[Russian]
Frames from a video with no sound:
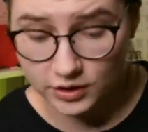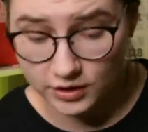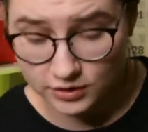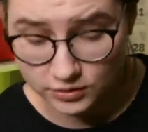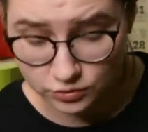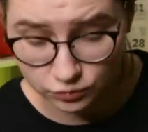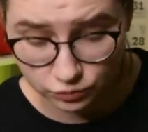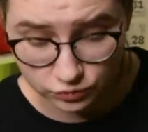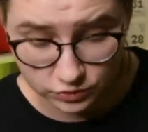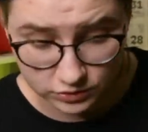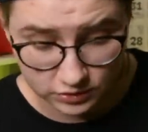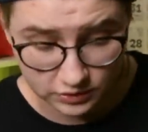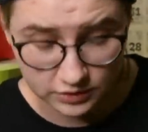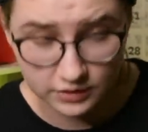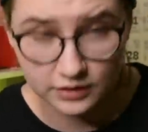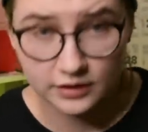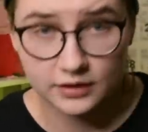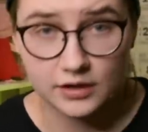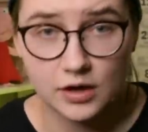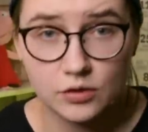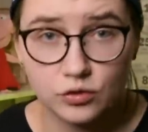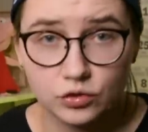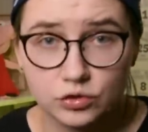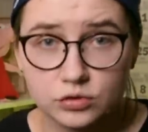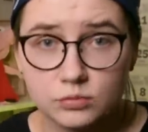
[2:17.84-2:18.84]
я тут э,
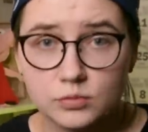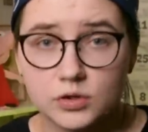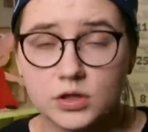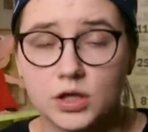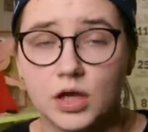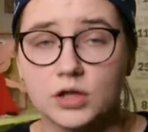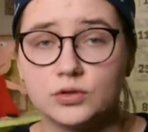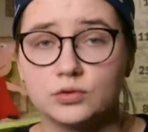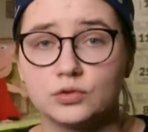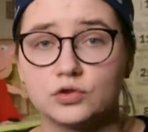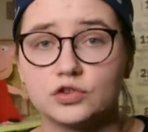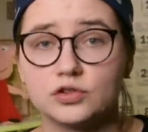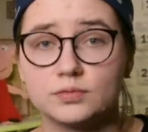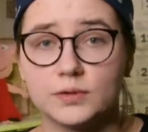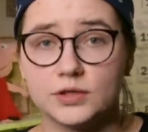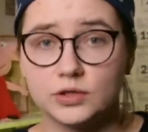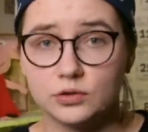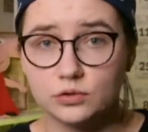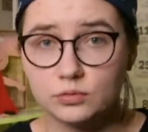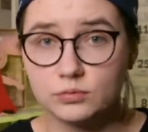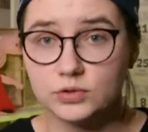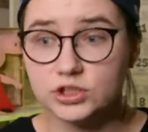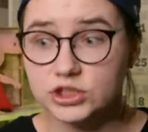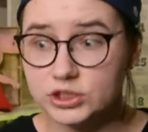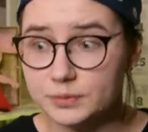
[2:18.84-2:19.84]
какую-то макулатуру
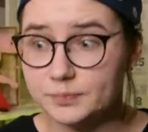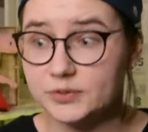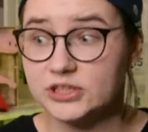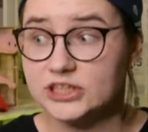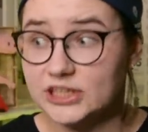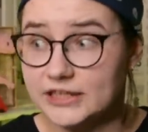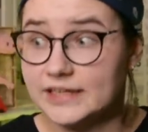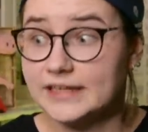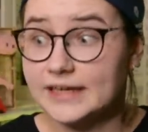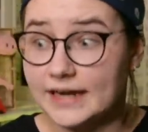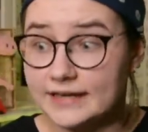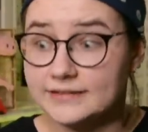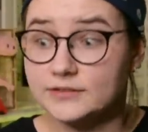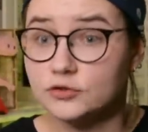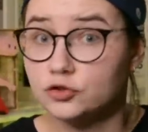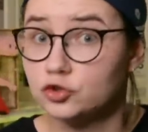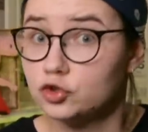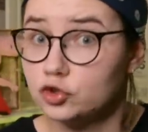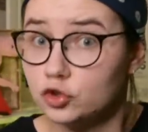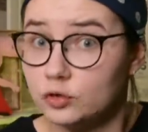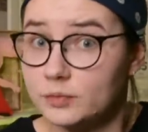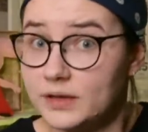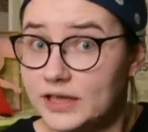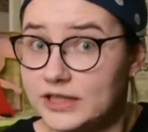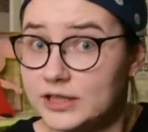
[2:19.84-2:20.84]
смотрю? Мы же пришли ради
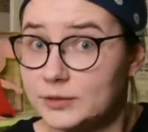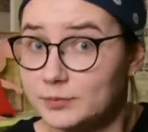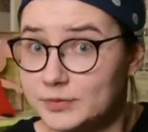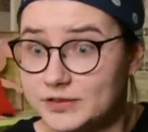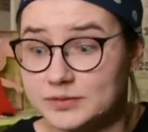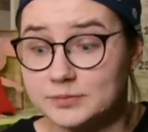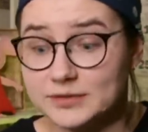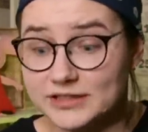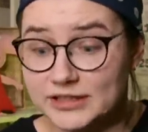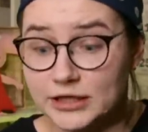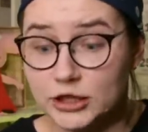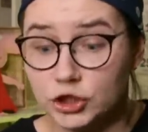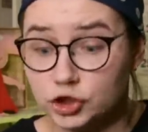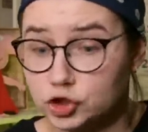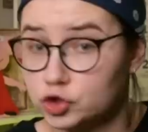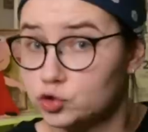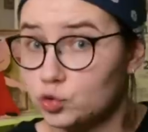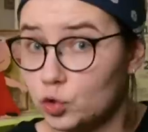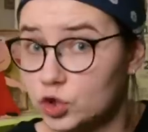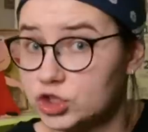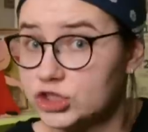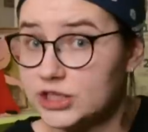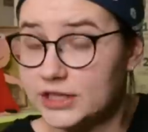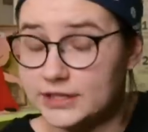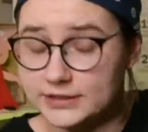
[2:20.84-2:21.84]
инструмента посмотреть,
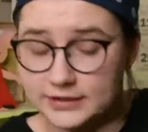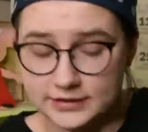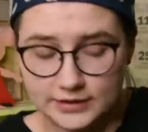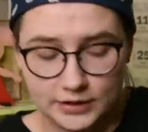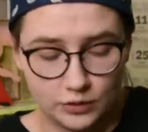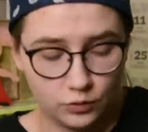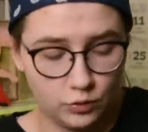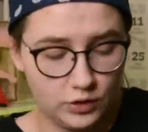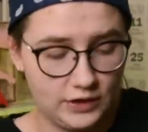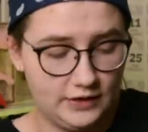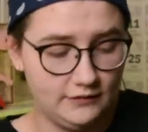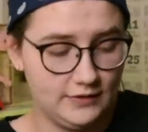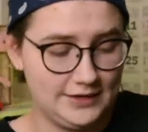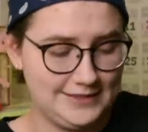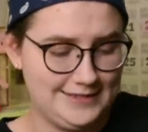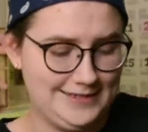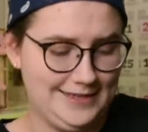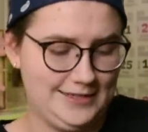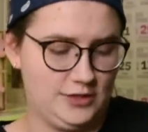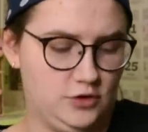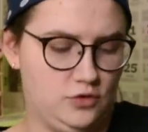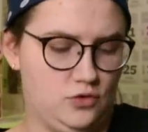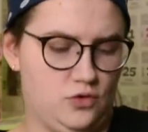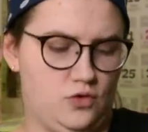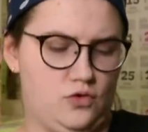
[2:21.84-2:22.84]
что же это такое. Давайте я
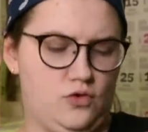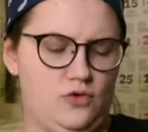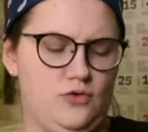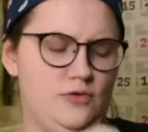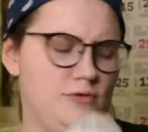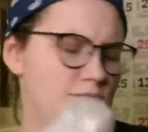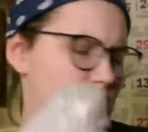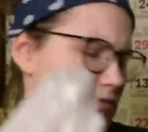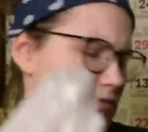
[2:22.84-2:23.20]
открою.